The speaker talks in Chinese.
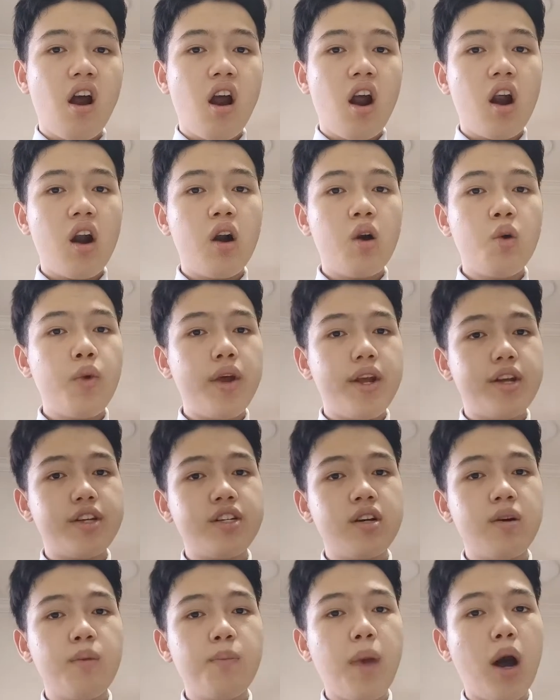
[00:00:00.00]
而尾
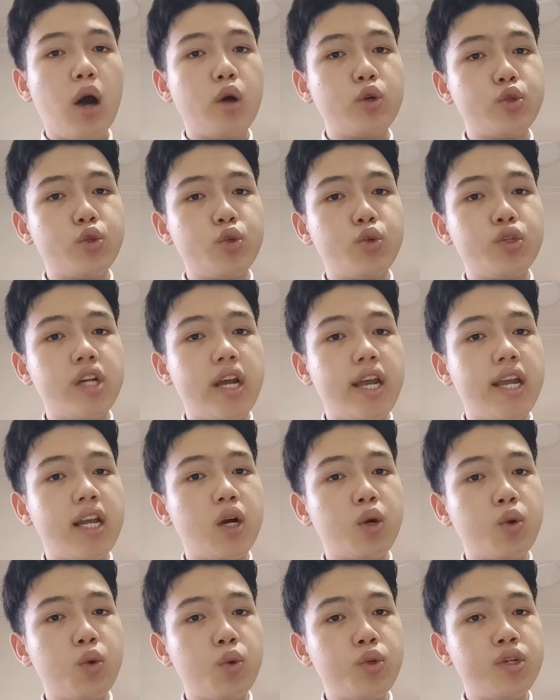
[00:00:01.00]
生抱住这一
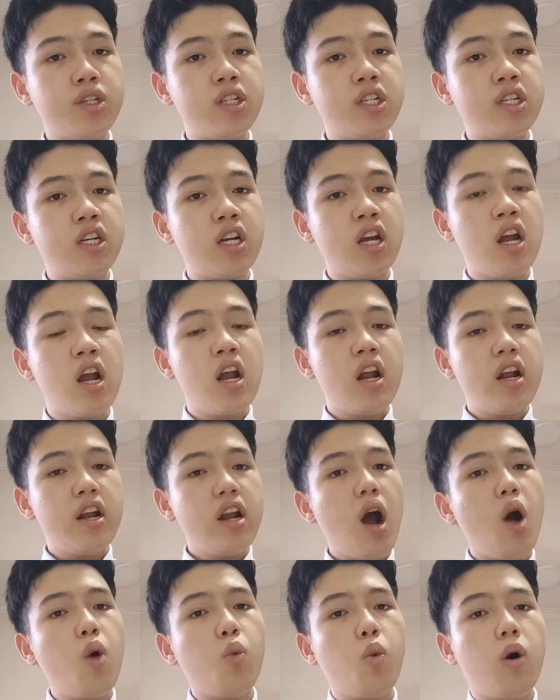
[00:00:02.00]
个故事，
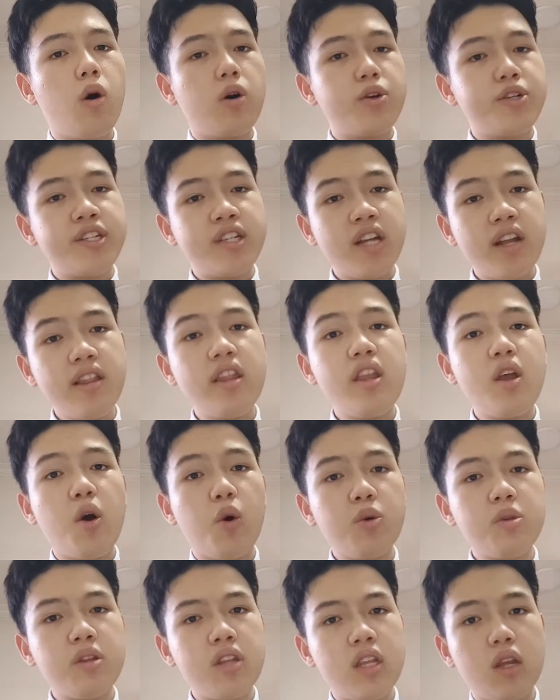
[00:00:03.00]
让我深
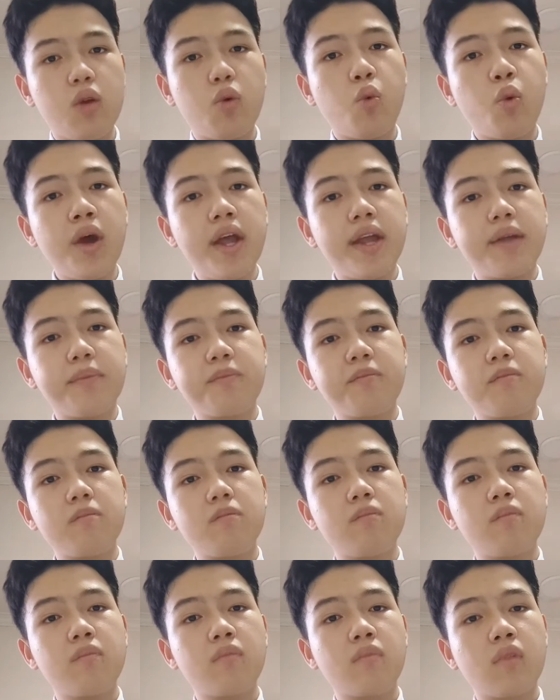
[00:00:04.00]
有体会。
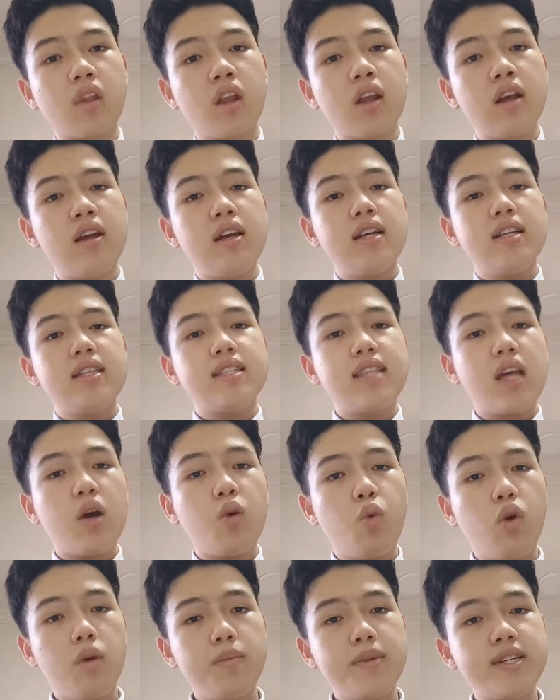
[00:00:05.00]
在
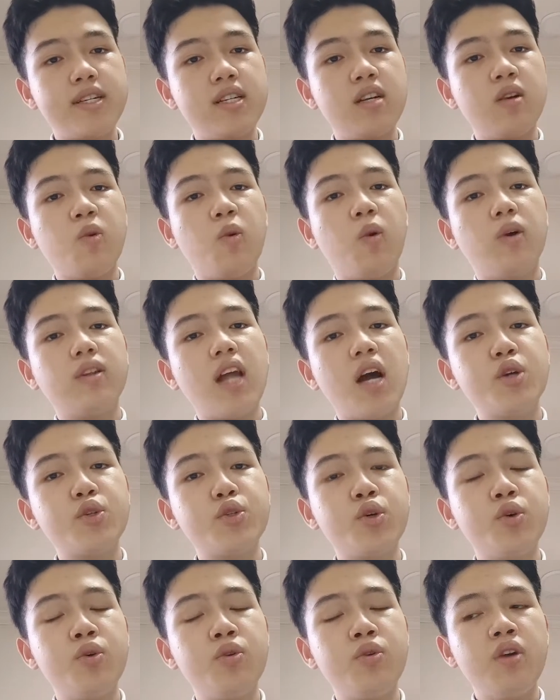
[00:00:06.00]
我们生活当
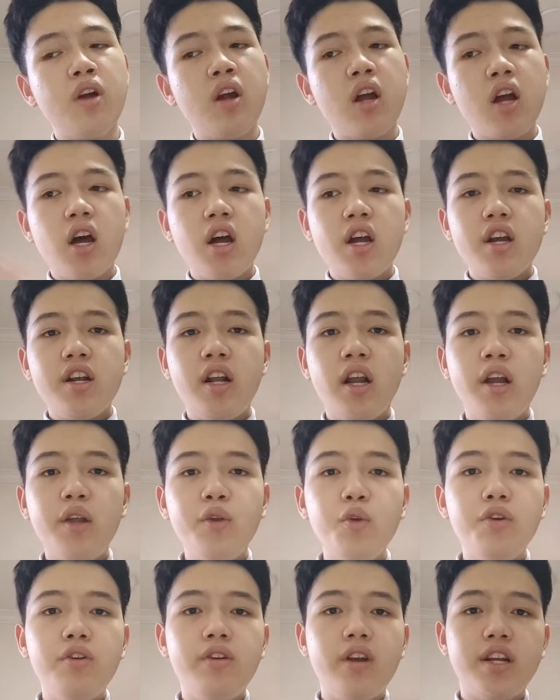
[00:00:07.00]
中，人
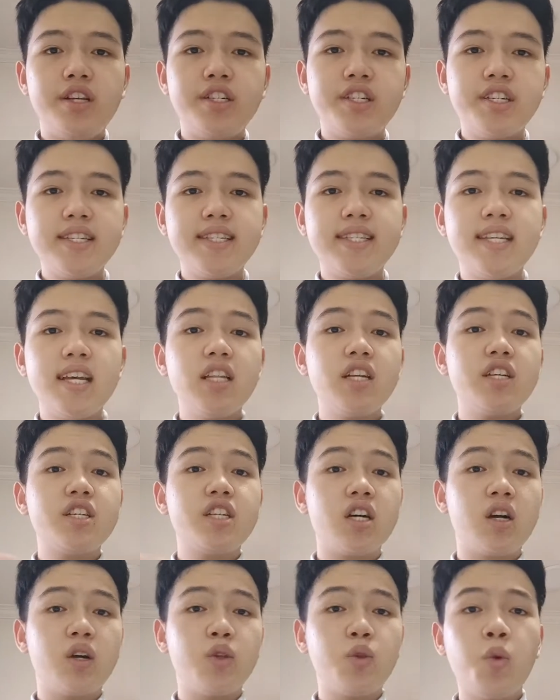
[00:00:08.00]
与人之间的
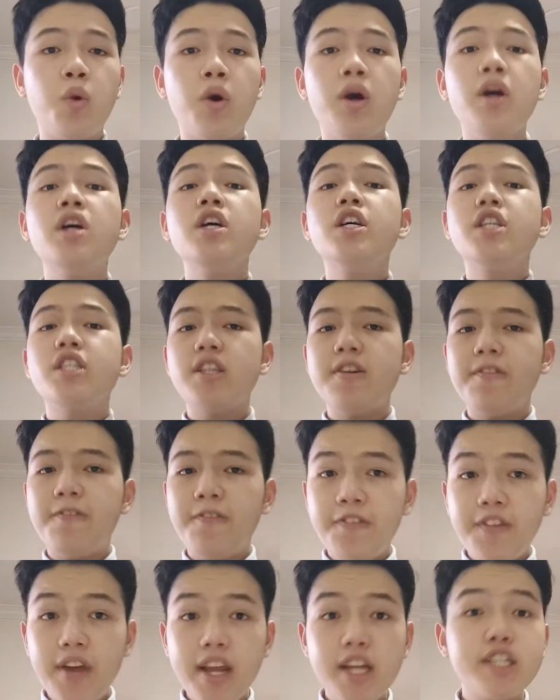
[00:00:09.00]
承诺是
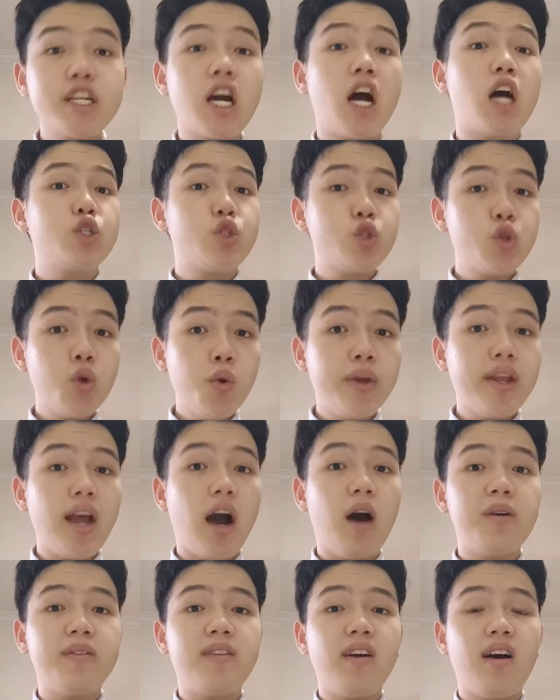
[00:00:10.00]
非常重
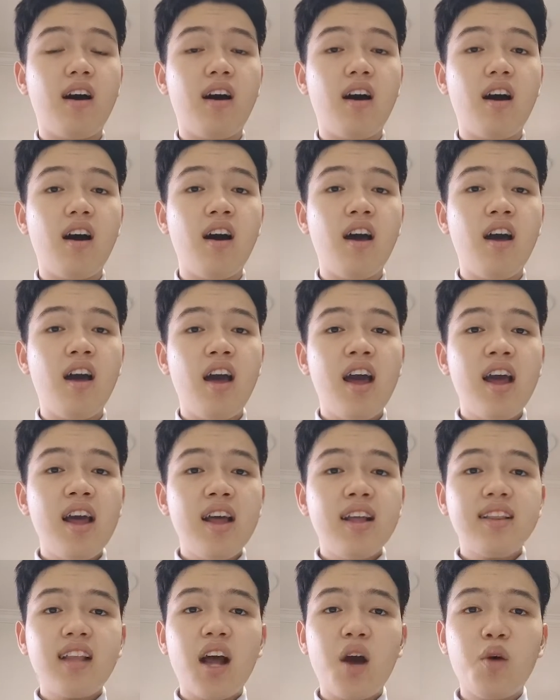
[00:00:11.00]
要的。
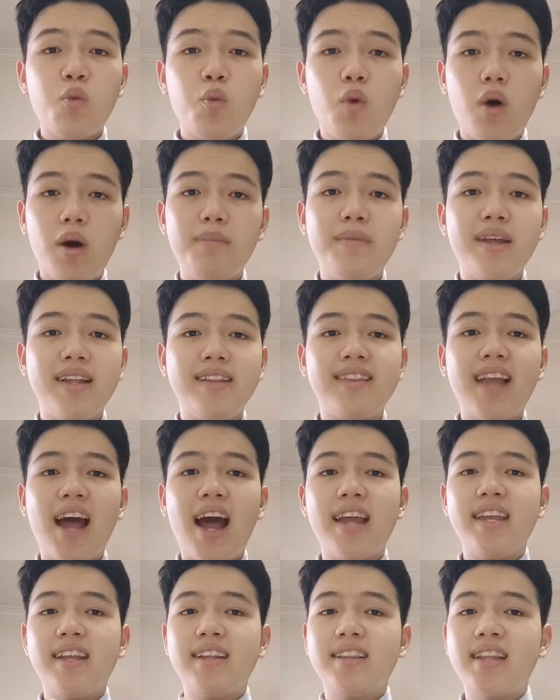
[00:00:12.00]
当我们
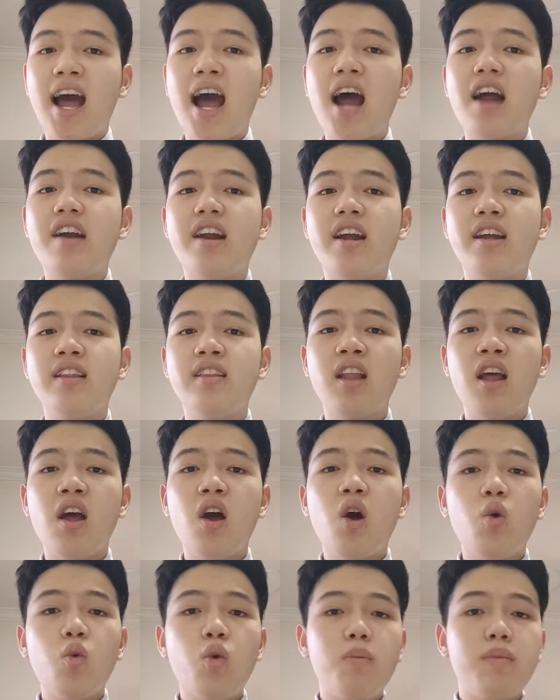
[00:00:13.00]
答应他人，
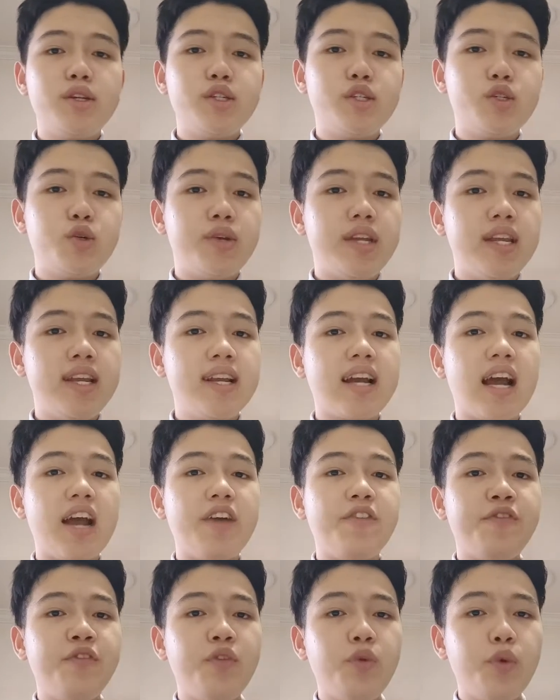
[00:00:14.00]
我们就应
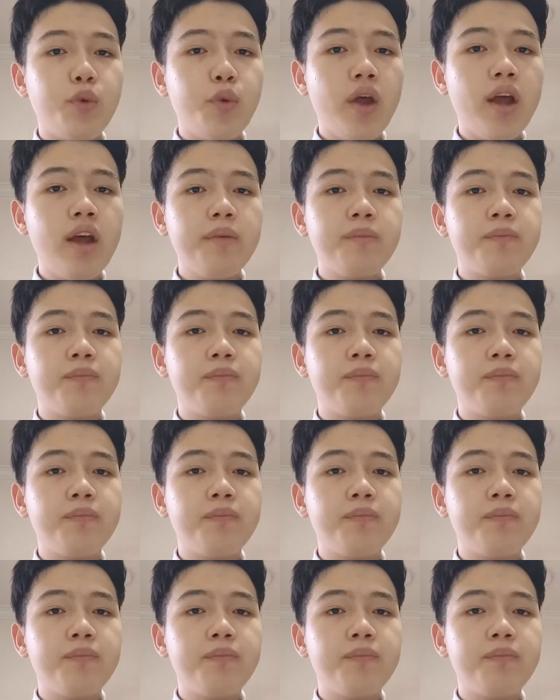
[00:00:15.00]
该赴约。